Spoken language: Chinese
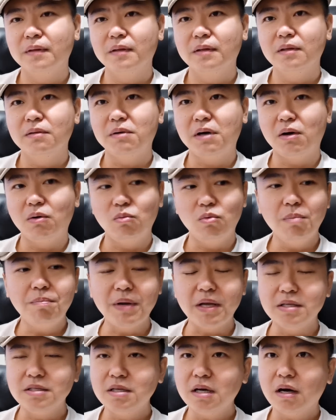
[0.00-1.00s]
对吧？我
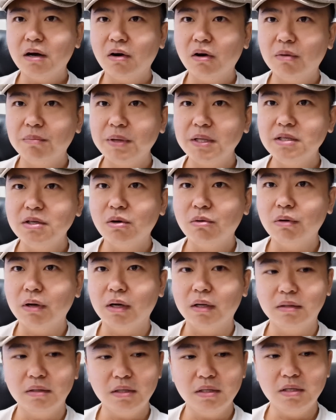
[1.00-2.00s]
北溪二号被你毁
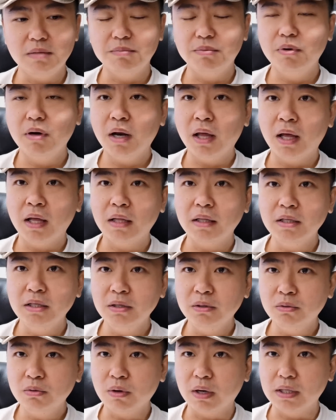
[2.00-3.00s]
了，那你波兰你
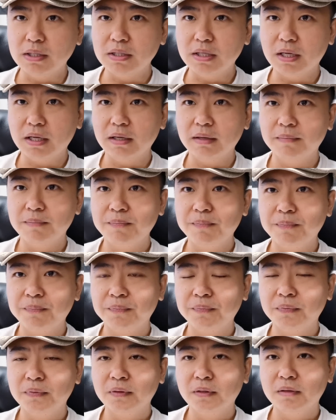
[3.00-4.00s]
有管线，
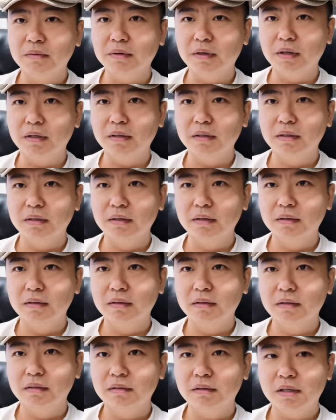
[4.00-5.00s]
是吧？
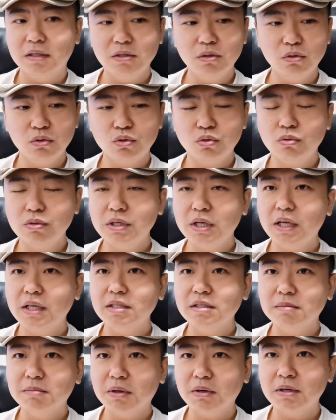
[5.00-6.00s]
那又出现一
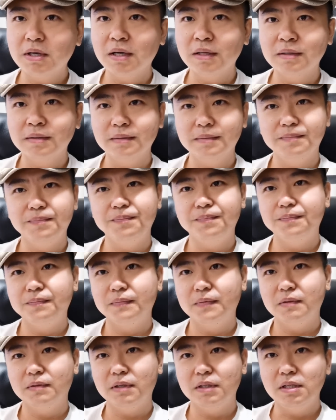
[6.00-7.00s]
次爆炸呢？
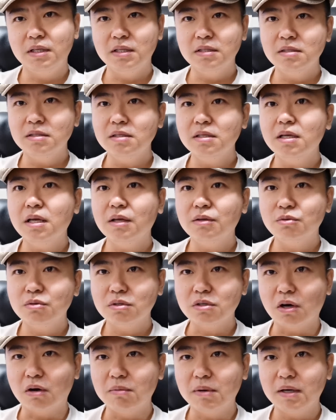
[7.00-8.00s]
对吧？你自己也去
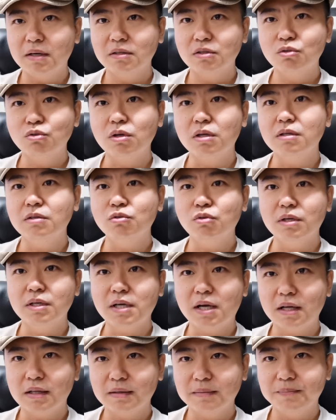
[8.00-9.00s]
找吧，谁谁
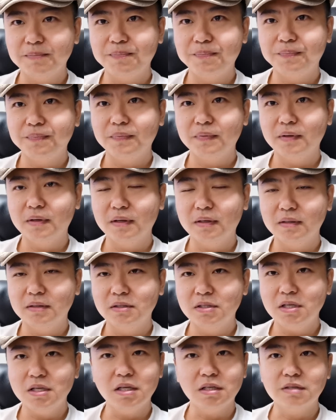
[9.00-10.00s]
炸的？啊，
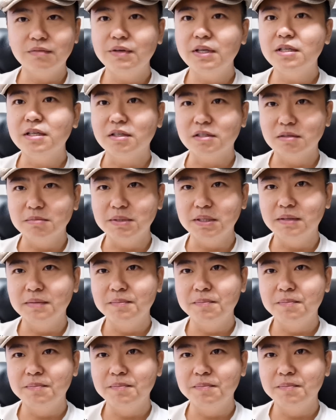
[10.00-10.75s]
这也是未解之谜。